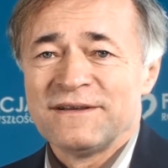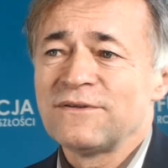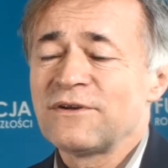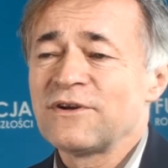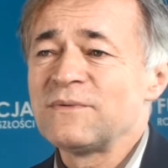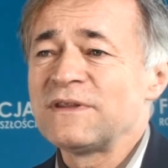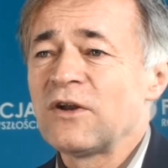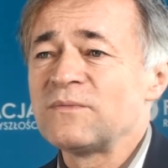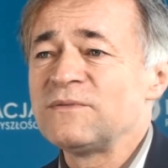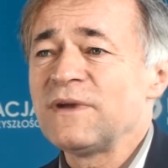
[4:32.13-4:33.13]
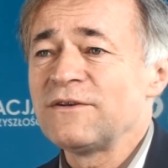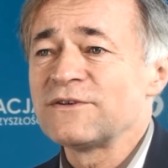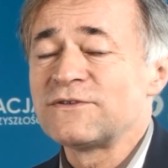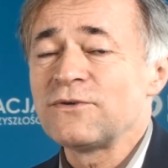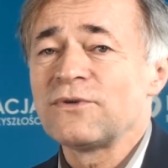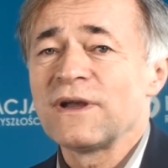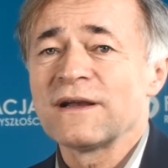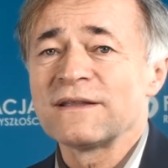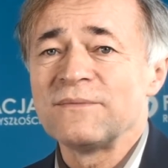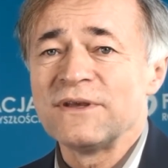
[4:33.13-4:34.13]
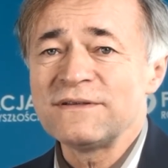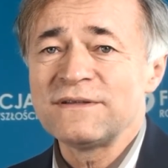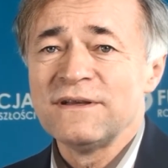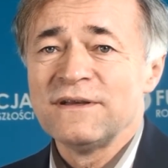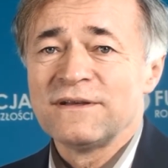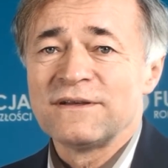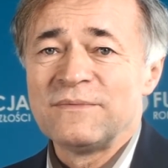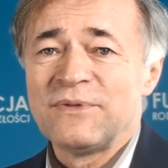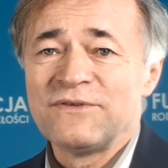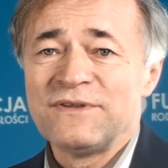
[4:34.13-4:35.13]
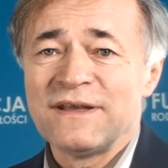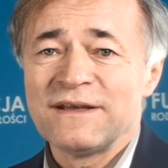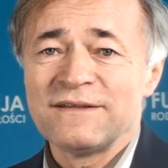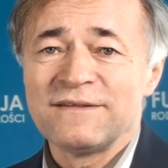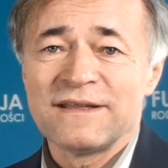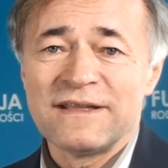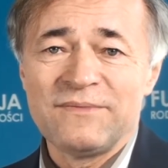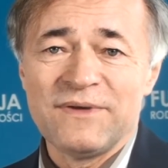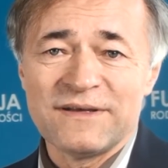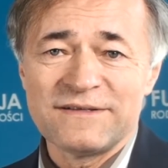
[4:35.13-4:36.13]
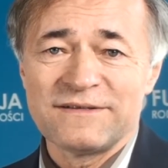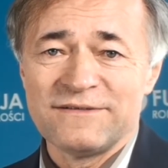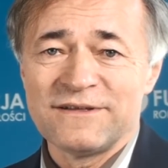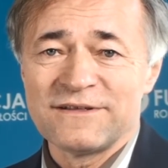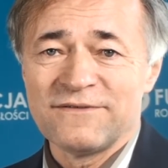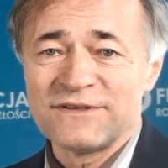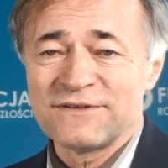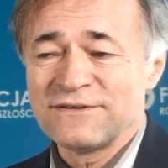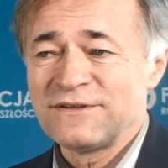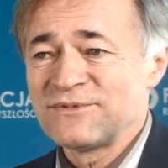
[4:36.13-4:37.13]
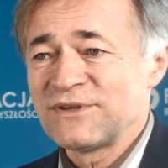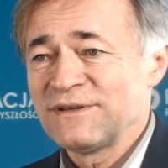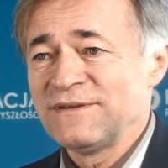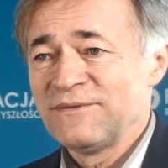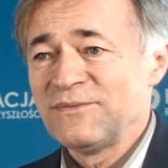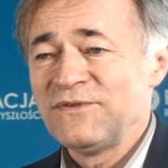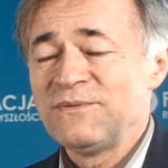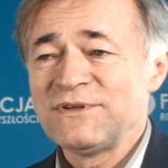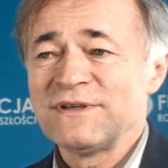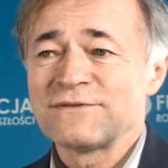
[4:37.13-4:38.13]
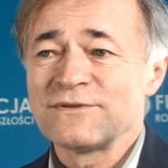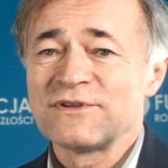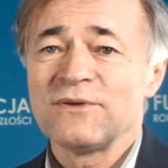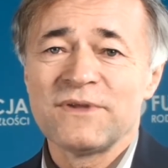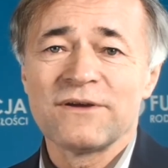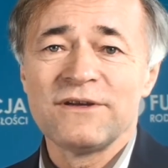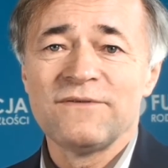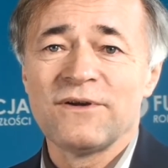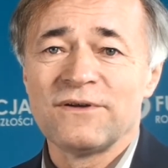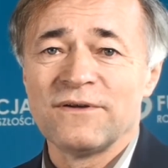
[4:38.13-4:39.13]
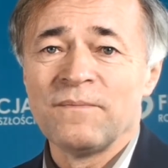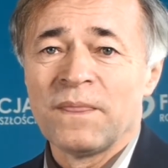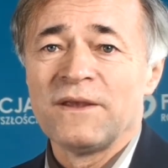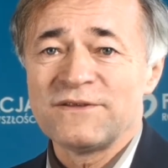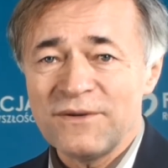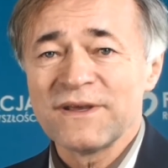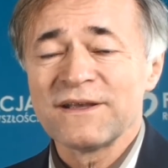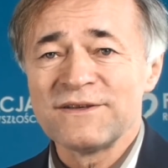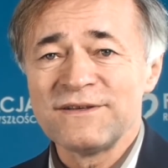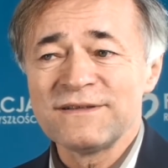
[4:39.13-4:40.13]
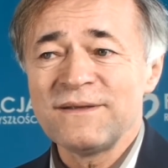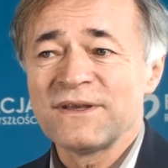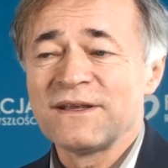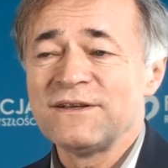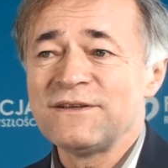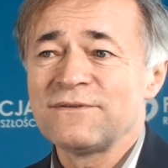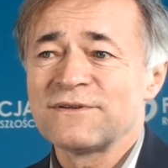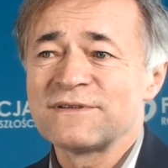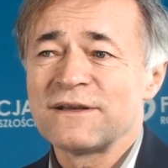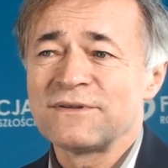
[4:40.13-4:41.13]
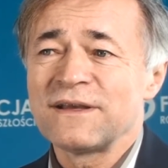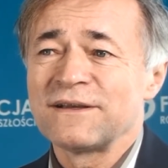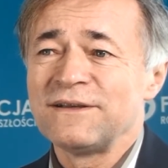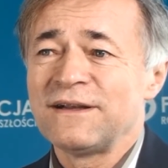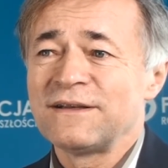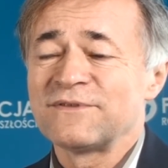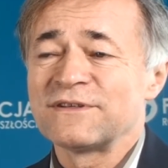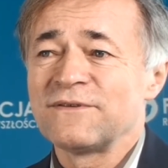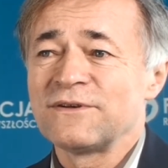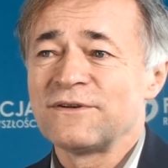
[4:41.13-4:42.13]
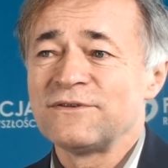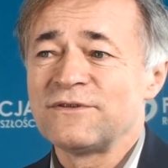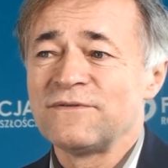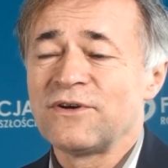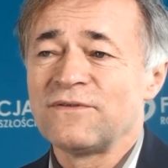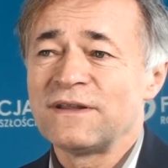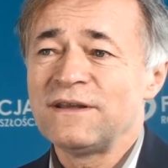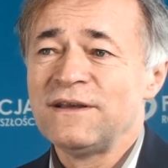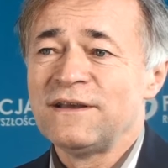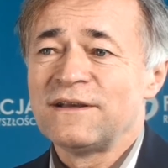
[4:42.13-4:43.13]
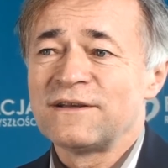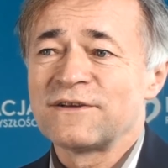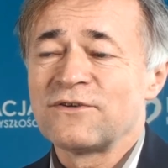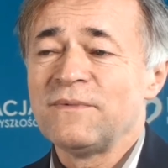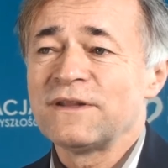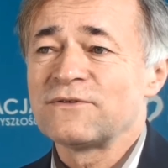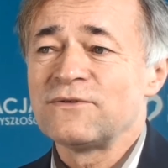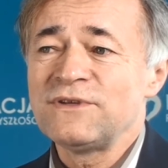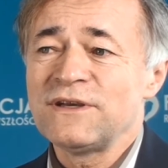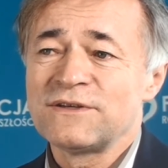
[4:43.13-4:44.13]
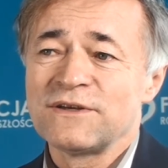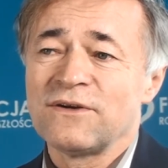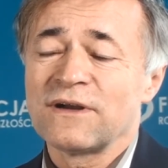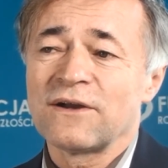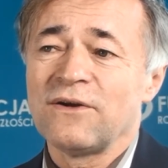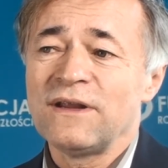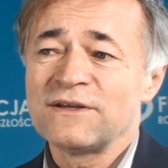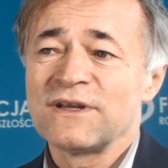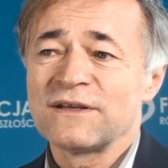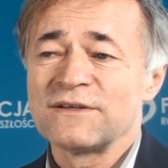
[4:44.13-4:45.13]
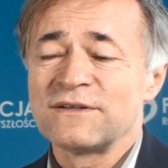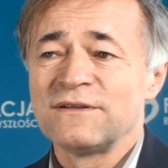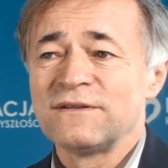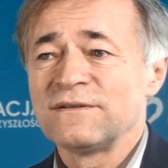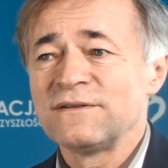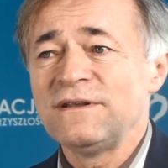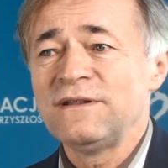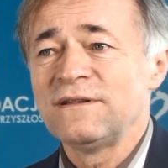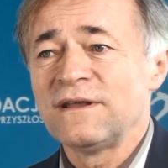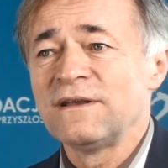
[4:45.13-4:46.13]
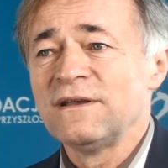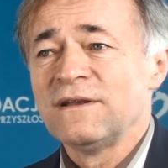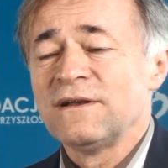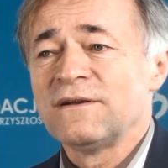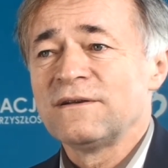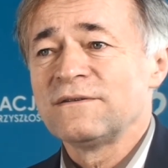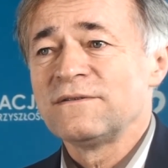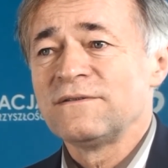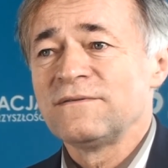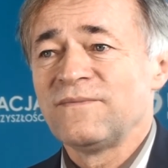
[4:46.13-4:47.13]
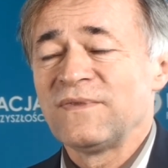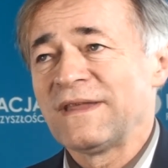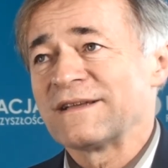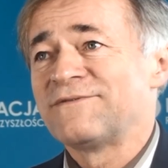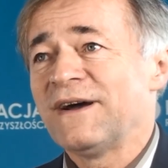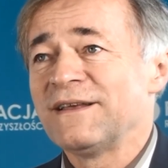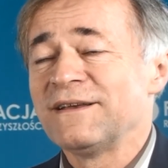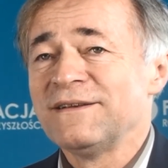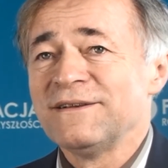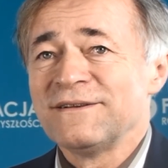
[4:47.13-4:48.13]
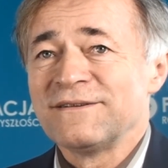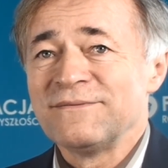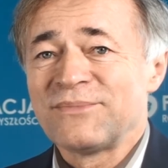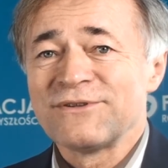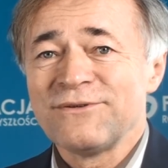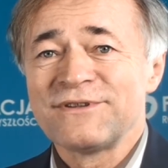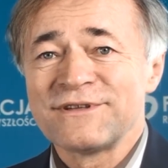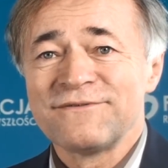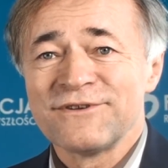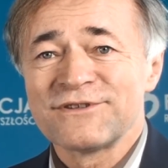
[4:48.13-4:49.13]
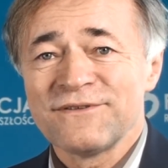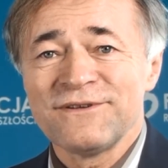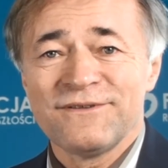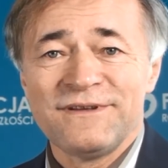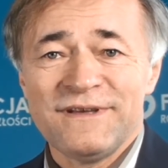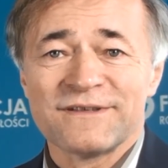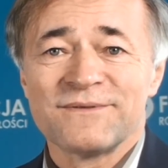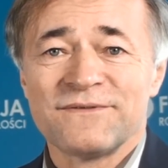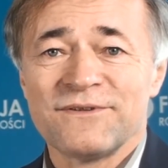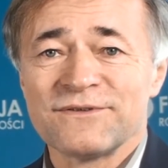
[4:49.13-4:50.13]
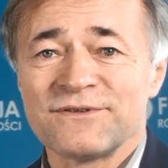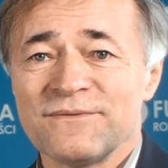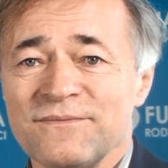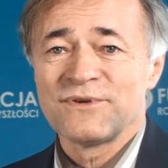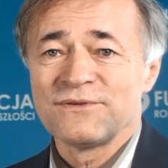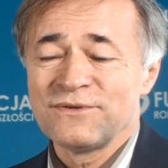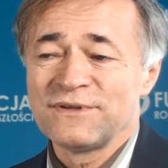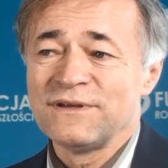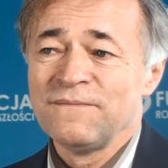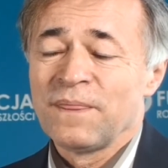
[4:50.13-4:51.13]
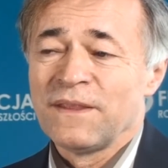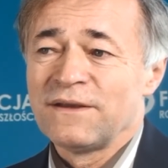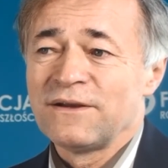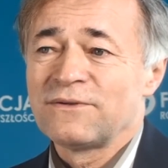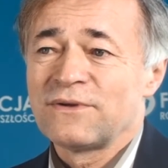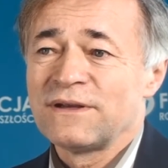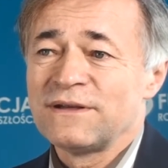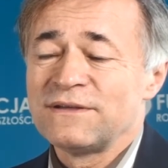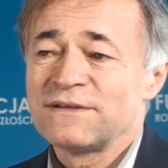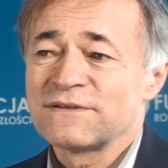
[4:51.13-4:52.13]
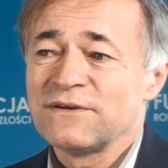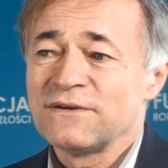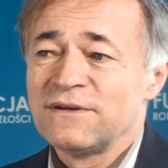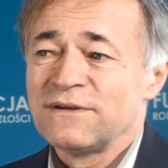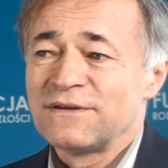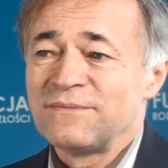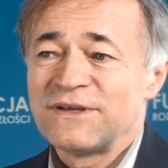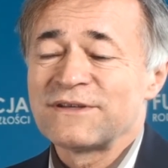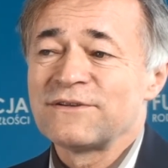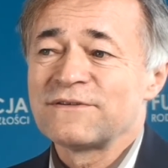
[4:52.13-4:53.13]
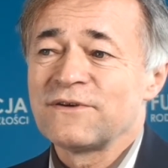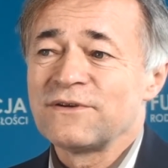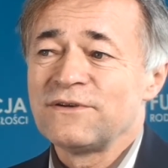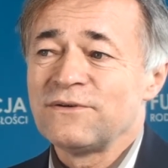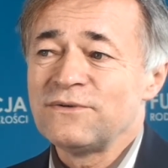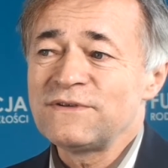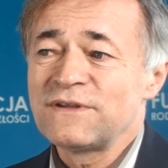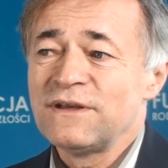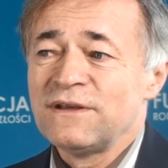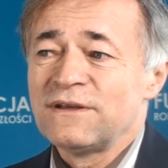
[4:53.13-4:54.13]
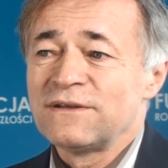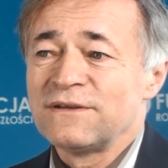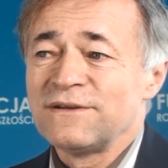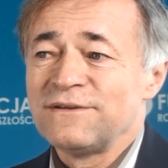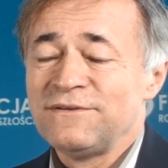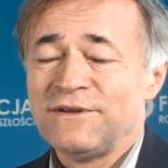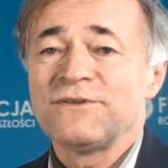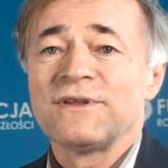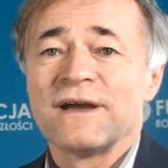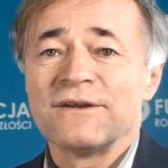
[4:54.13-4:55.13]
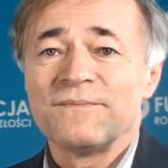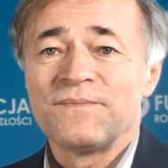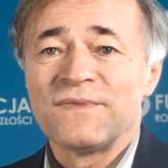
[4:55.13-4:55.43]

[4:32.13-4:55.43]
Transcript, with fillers: No to choćby ta olbrzymia ilość cukru, jaka tam jest, e, powinna natychmiast decydować o tym, że mówimy dziecku stop, tego nie wolno. I są takie dzieci, ja znam takie dzieci, które zostały tak genialnie przez swoich rodziców wychowane, że guma do rzucia, czy Coca-Cola, czy jakieś mm, inne tak zwane e, produkty żywnościowe, one nie są żywnością. Produkty, e, które dziecko e, bierze do swoich ust, e, nie dotykają.